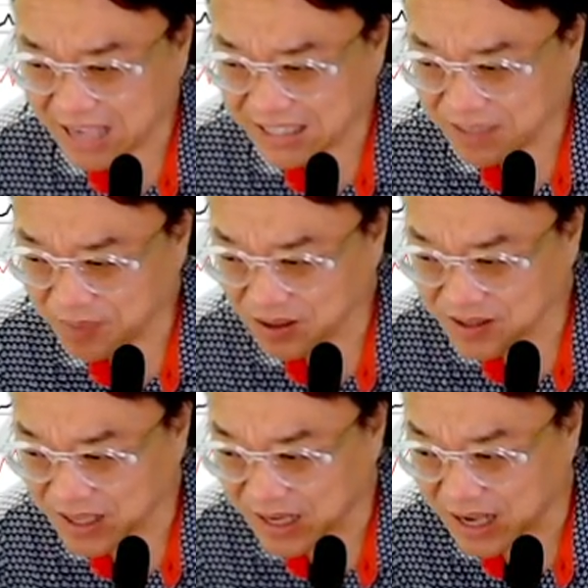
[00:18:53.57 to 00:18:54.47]
장기
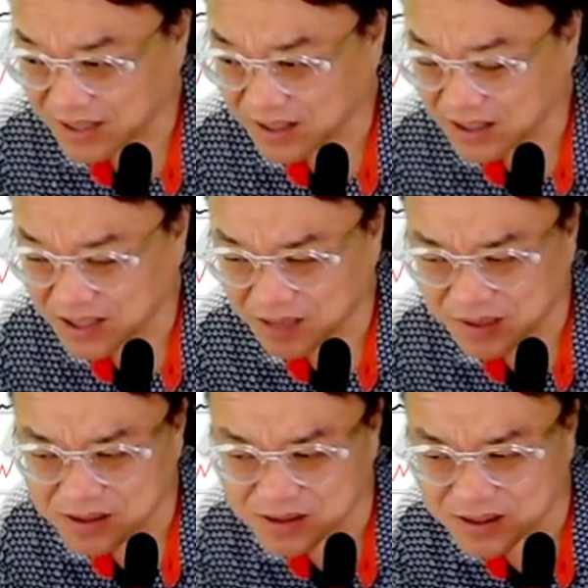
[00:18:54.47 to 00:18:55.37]
평선에 강력한
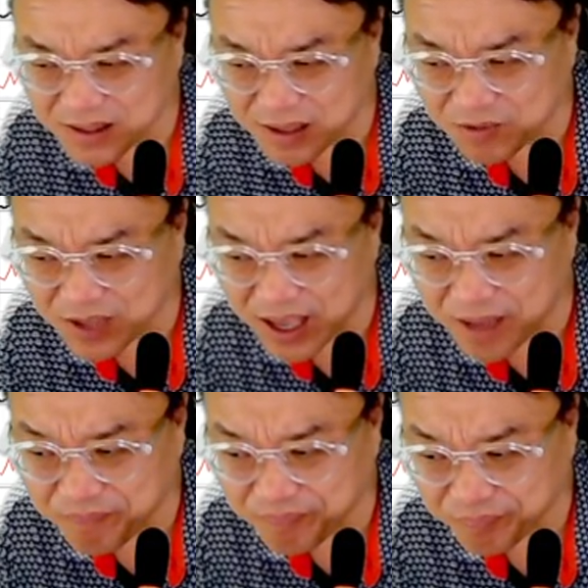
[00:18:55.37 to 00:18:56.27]
저항 받을 거기
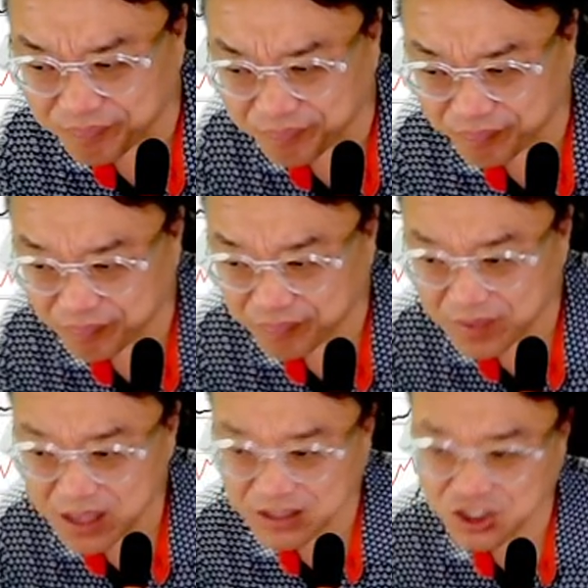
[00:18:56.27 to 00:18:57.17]
때문에
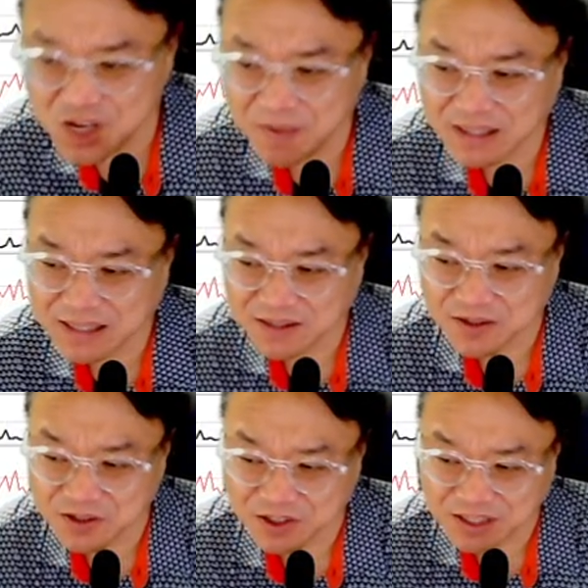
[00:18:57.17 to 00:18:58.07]
7만
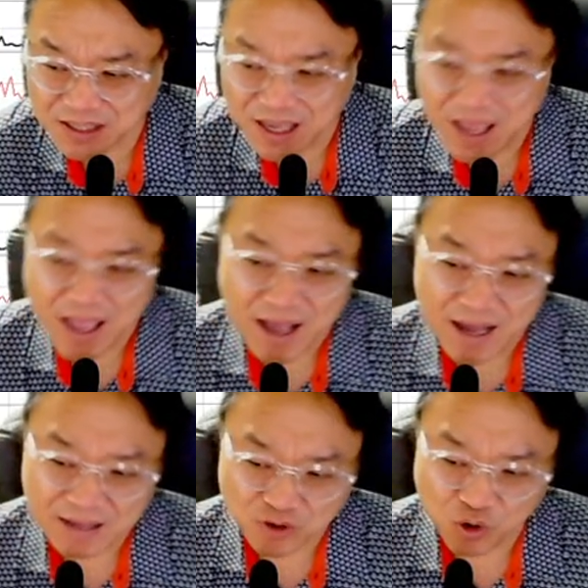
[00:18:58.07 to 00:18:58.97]
4천 원은
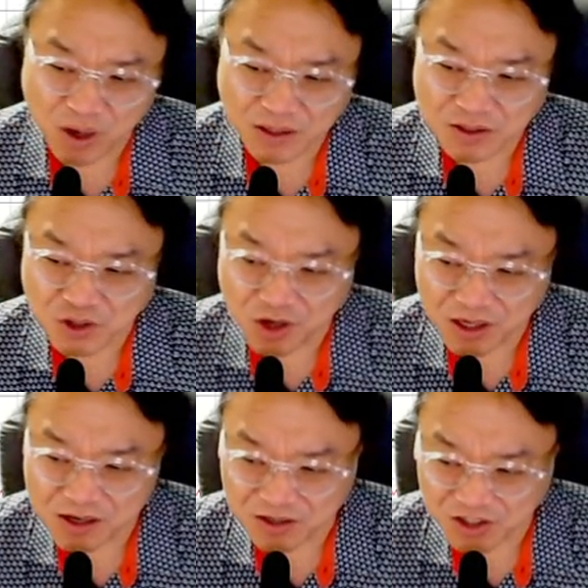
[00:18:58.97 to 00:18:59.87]
아 초강력
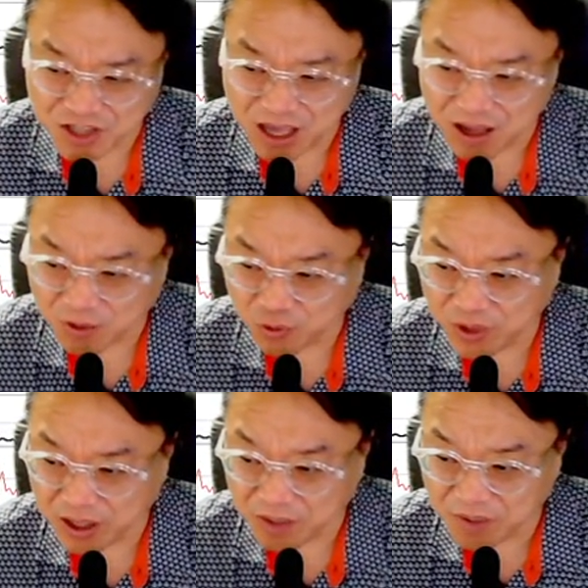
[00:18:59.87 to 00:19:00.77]
저항일 것이다.
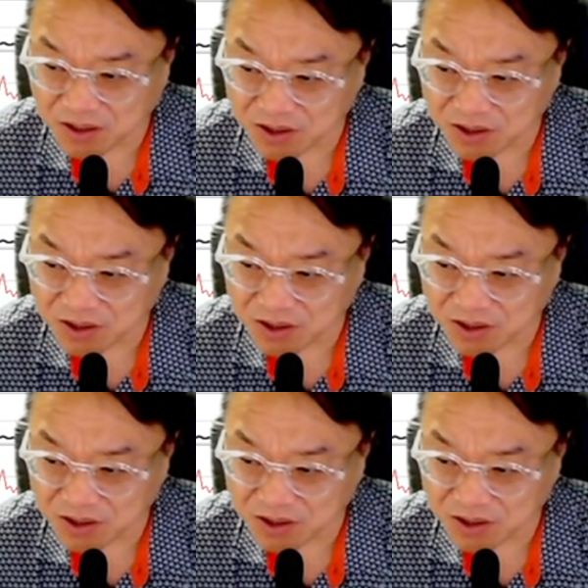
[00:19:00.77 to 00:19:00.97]
위에